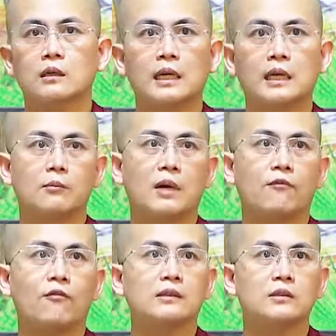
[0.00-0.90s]
để mà
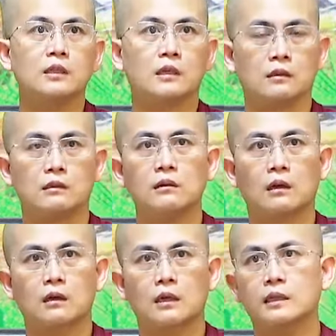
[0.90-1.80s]
phát triển
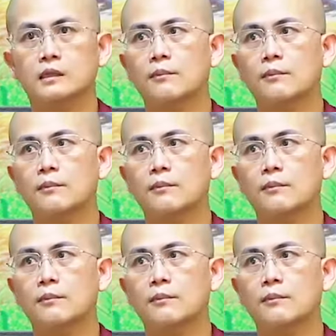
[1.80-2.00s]
được cái